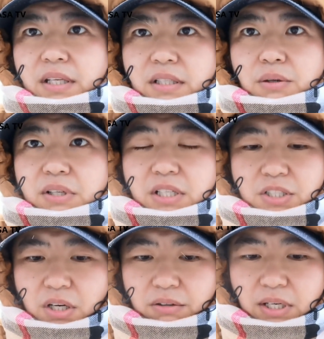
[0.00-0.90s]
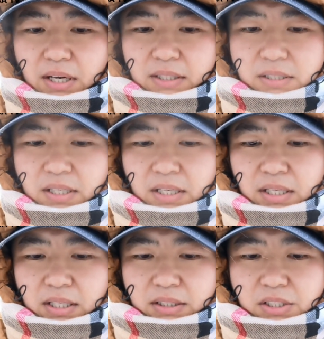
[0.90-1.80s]
有这个消息了啊！
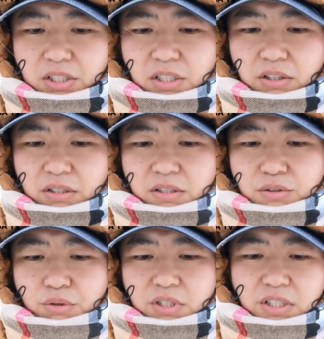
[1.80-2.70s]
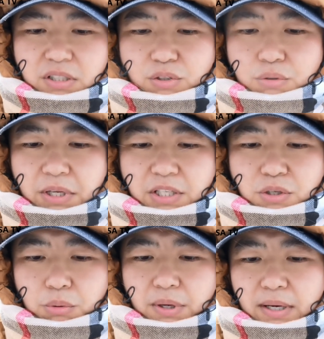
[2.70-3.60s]
那这是俄罗斯军机自去年
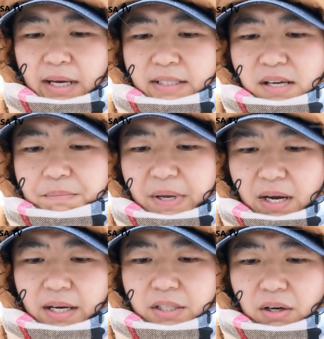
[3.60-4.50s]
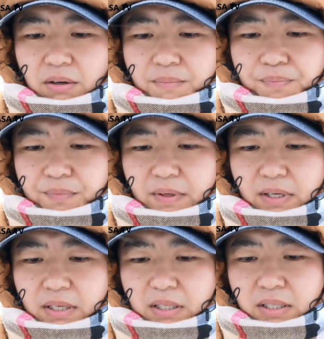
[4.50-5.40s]
九月以来在北海道
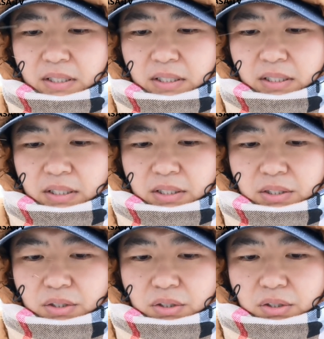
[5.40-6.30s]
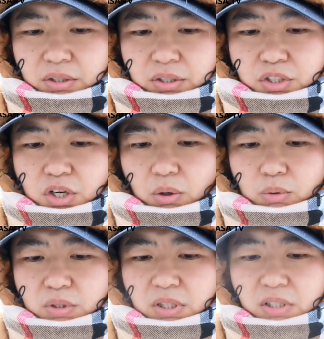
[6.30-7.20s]
啊
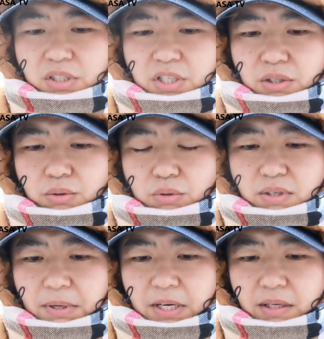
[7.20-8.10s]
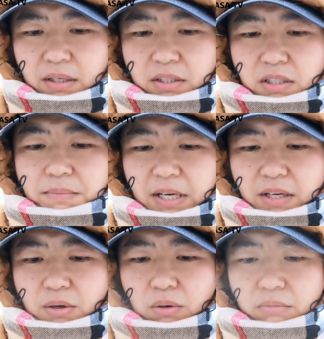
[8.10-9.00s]
首次侵入日本领日本
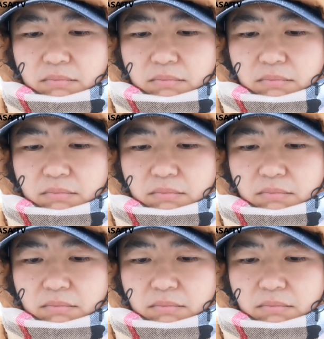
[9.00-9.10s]
领空。